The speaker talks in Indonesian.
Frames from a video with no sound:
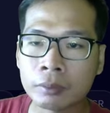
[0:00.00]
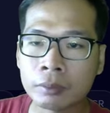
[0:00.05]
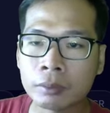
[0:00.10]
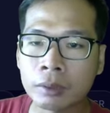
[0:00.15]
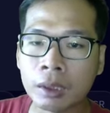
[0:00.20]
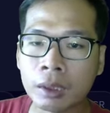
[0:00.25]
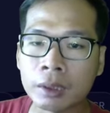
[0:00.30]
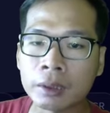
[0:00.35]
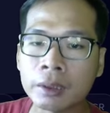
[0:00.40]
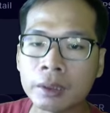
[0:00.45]

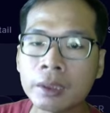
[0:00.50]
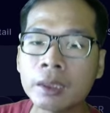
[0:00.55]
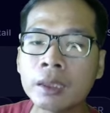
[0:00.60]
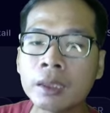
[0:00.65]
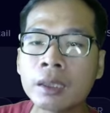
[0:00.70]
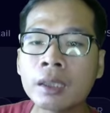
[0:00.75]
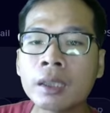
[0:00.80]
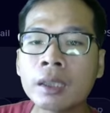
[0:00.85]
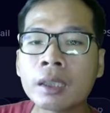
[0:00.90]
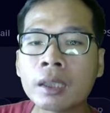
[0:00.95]
nah jadi
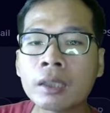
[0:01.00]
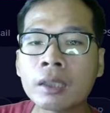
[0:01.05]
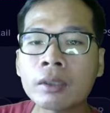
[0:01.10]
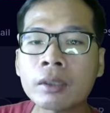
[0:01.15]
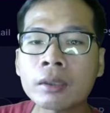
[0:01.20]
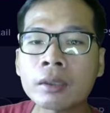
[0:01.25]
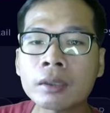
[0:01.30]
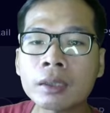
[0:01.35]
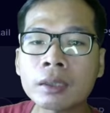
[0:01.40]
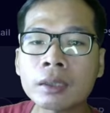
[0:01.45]
kalau
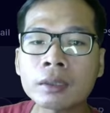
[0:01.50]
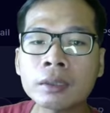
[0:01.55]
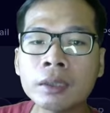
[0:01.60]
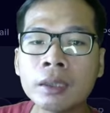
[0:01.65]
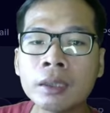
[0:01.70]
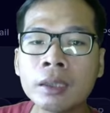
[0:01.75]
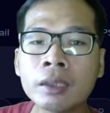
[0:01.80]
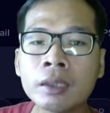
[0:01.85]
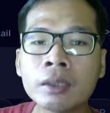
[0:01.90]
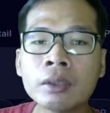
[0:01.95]
kita lihat
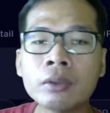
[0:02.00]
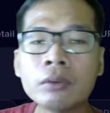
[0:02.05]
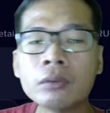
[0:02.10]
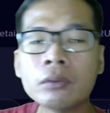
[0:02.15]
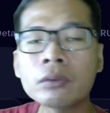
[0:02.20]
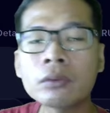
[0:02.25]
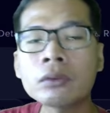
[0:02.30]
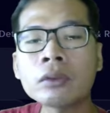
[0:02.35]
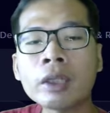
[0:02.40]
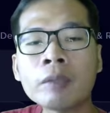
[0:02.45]
sih
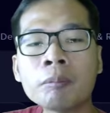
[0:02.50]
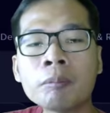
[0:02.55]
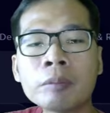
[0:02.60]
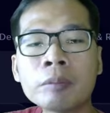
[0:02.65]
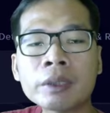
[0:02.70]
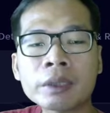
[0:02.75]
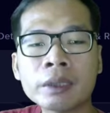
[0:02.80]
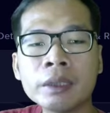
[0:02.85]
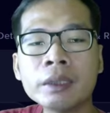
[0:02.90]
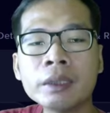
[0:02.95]
untuk
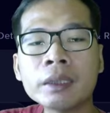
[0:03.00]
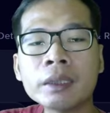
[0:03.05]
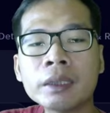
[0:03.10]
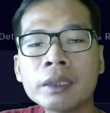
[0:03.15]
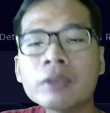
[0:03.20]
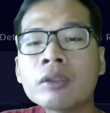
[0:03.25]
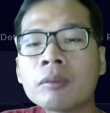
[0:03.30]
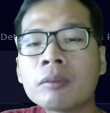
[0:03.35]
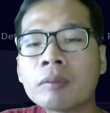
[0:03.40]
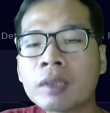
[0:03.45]
MPX ini jadi
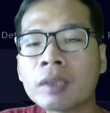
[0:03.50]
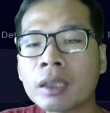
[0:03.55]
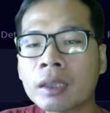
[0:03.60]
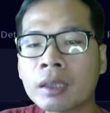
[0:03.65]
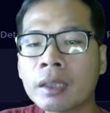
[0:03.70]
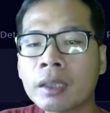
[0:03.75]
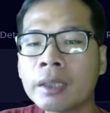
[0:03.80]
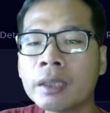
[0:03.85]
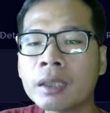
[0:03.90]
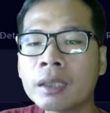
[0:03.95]
aku menarik
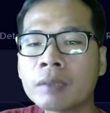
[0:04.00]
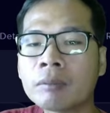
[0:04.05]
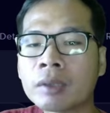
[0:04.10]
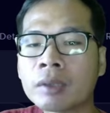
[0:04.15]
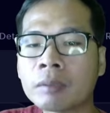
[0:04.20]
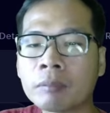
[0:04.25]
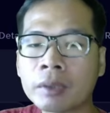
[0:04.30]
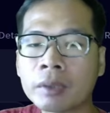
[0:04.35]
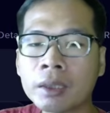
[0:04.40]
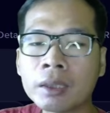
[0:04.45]
lagi ya
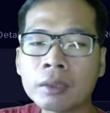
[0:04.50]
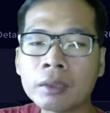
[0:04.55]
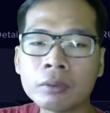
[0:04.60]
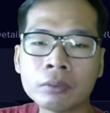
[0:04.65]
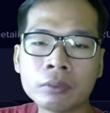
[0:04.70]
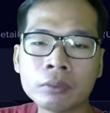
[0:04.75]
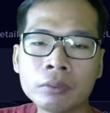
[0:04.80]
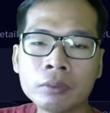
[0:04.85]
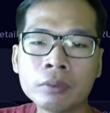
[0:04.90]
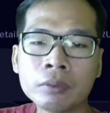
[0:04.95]
teman-temannya
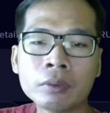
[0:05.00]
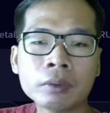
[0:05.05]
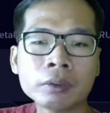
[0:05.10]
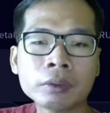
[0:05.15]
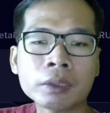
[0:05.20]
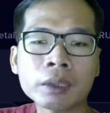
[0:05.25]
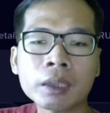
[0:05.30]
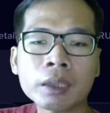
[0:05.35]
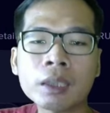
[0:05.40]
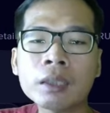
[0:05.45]
itu
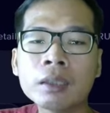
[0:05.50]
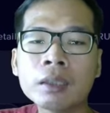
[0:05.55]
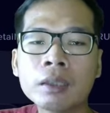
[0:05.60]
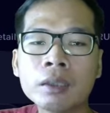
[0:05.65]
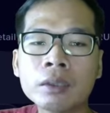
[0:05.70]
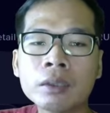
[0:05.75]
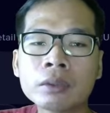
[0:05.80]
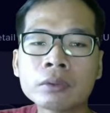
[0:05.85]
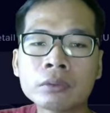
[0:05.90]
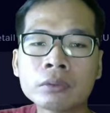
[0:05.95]
nyata
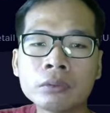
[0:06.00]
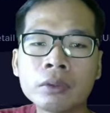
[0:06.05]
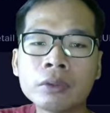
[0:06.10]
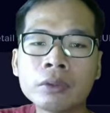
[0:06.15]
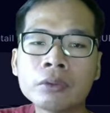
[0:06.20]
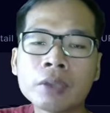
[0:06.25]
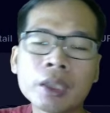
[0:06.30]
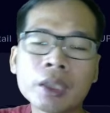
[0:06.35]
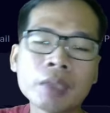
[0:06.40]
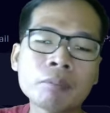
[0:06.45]
sudah
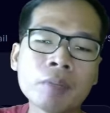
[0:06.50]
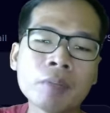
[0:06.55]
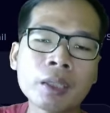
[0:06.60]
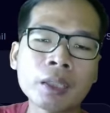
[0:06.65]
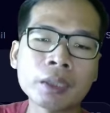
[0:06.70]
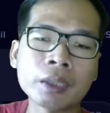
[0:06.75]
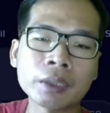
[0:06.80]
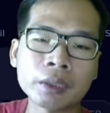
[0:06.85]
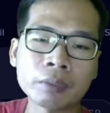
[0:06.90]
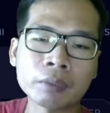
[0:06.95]
jualan
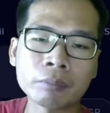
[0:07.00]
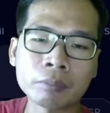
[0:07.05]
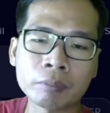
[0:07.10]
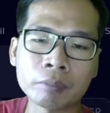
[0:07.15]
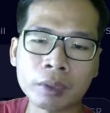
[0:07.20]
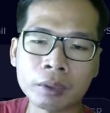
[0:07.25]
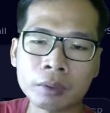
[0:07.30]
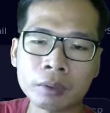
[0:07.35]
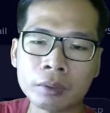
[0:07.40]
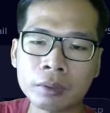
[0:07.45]
bandalnya
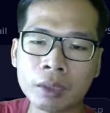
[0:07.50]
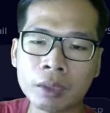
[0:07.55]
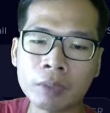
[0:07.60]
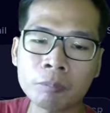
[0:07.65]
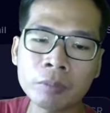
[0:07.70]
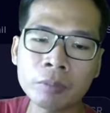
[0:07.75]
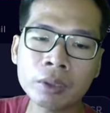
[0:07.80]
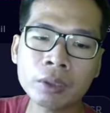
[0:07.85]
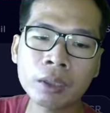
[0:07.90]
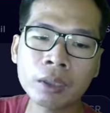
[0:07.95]
teman-teman
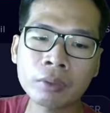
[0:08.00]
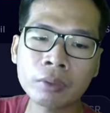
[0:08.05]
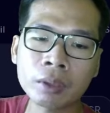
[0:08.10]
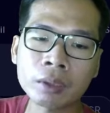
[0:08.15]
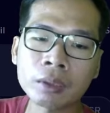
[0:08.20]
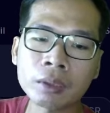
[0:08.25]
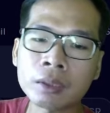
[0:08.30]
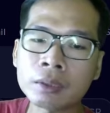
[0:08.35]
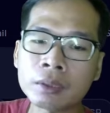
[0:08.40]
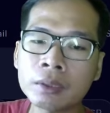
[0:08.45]
tapi kalau
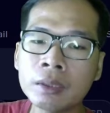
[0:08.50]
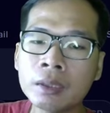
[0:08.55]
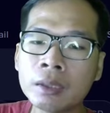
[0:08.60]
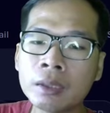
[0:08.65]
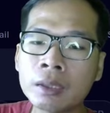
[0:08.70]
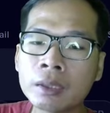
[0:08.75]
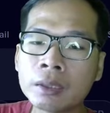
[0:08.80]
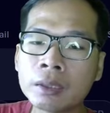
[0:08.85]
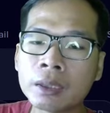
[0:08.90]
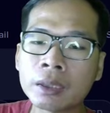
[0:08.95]
kita lihat sih
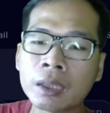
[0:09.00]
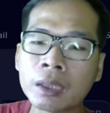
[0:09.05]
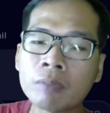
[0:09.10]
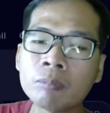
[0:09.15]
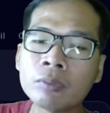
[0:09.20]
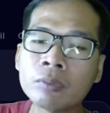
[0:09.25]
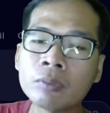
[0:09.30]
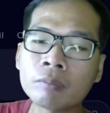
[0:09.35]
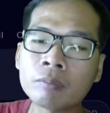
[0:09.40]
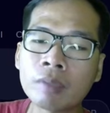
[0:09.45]
yang
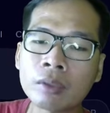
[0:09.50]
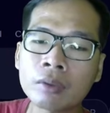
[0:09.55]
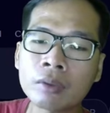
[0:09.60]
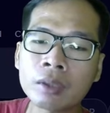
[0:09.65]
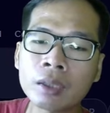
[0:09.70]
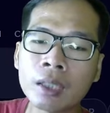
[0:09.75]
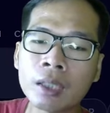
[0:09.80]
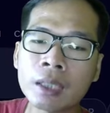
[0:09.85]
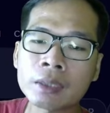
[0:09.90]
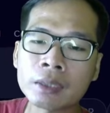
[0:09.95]
nampung kemarin itu
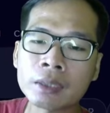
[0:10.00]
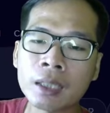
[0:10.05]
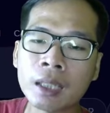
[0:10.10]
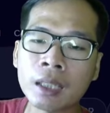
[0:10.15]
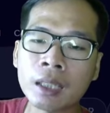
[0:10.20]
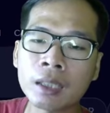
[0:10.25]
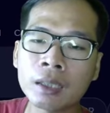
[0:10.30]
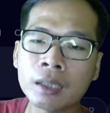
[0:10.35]
ada SA